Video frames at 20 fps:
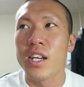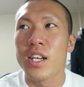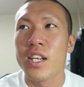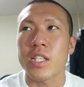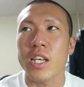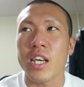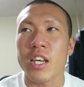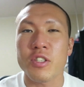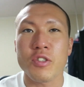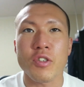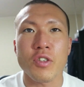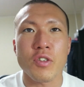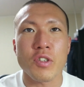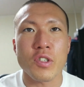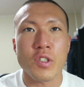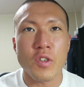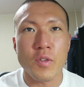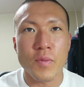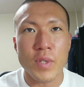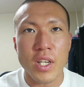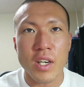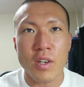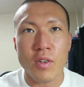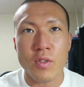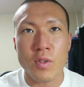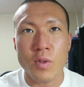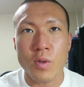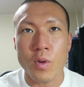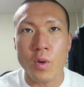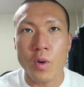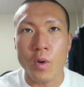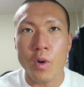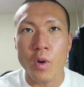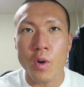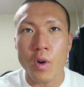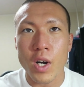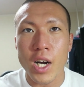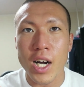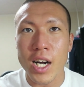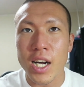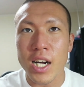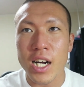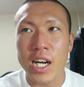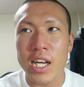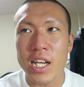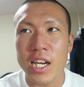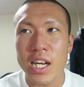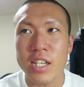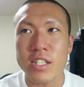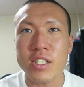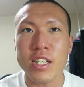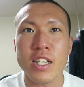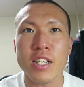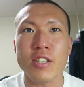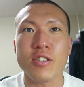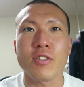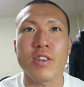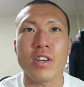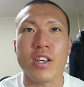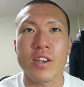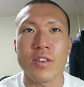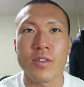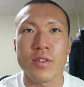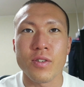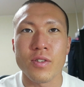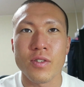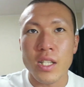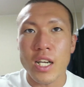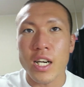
性処理をしようみたいなことをこう、考えれんくなってくるわけよ。